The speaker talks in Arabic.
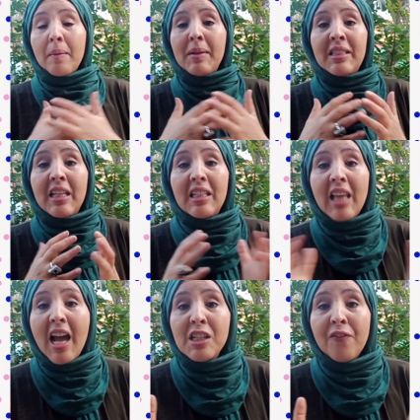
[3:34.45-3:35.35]
ما ديري حتى
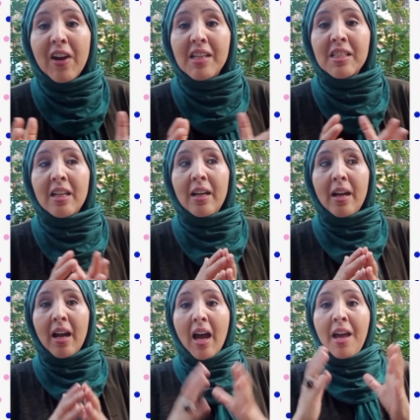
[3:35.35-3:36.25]
حاجه في راسك
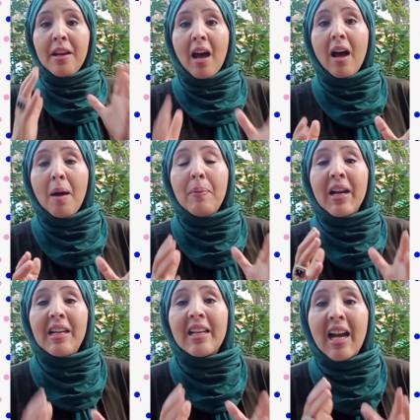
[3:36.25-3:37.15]
حنا
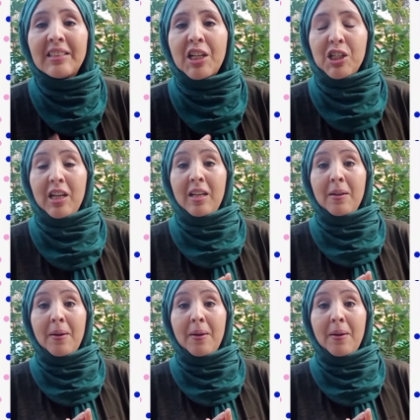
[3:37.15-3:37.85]
بغيناك ها ترجعي